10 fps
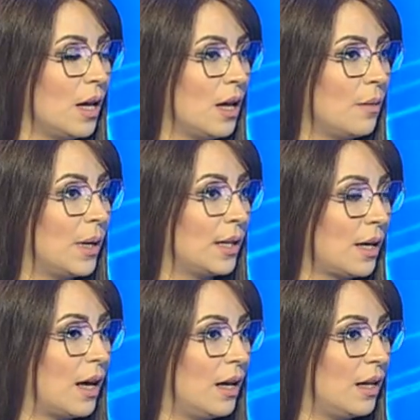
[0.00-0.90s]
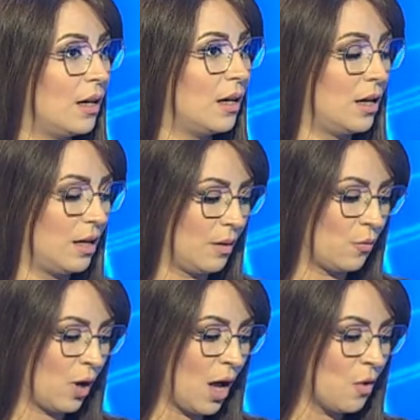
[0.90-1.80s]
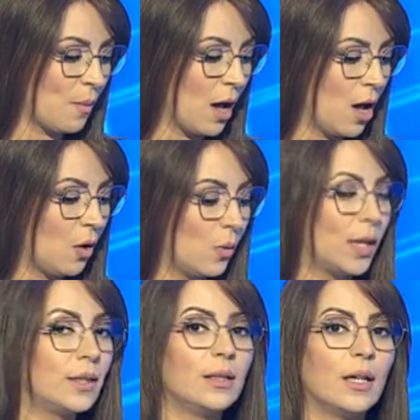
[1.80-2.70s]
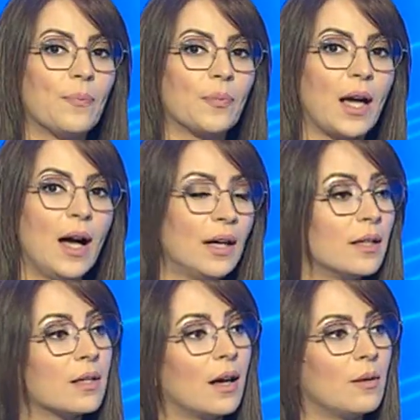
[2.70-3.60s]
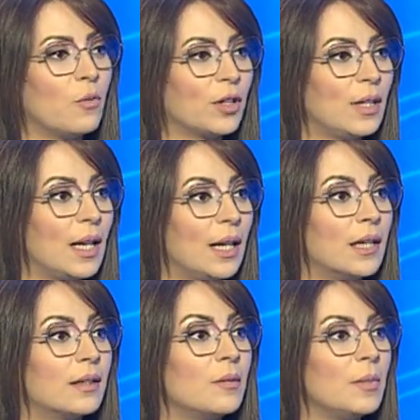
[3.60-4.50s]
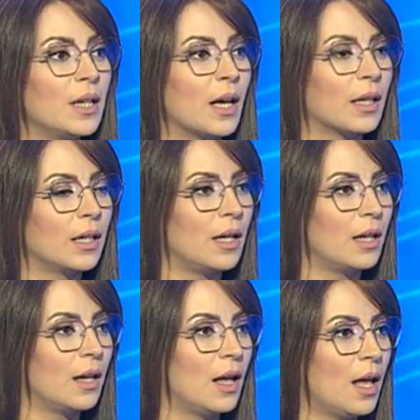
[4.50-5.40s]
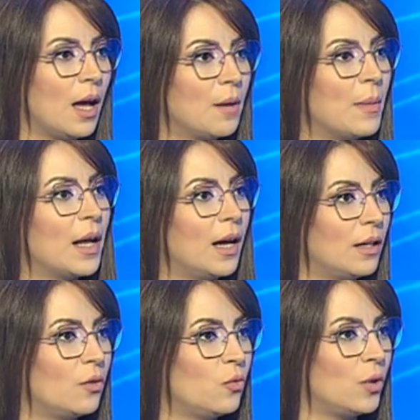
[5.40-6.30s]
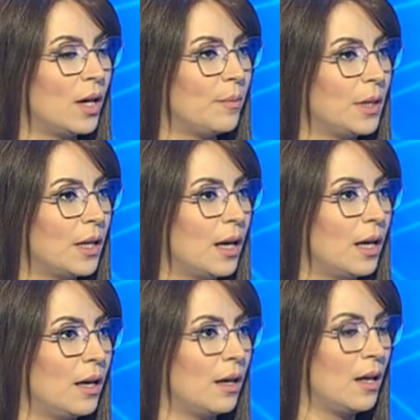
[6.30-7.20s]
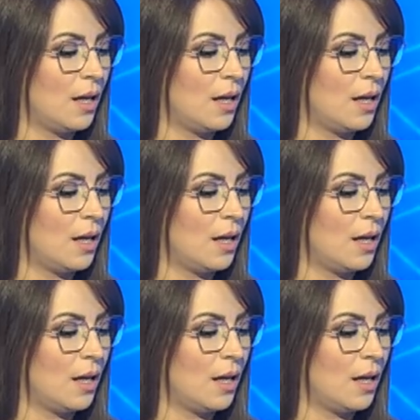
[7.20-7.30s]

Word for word: فعلا. بنتها فعلا. المقاومة والتي حرص المحتل على تدميرها خلال المرحلة الأولى من آه،